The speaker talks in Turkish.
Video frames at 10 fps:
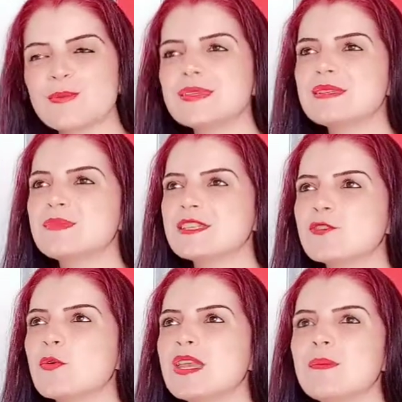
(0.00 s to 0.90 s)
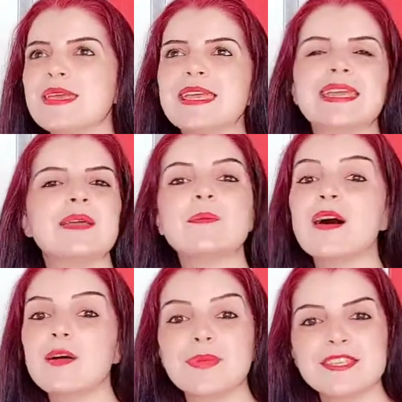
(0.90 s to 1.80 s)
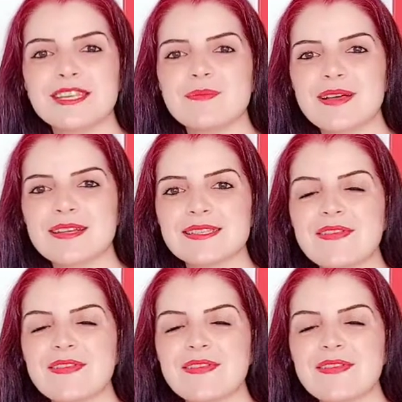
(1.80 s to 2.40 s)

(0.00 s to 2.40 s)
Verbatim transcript: bizim için önemi paha biçilmez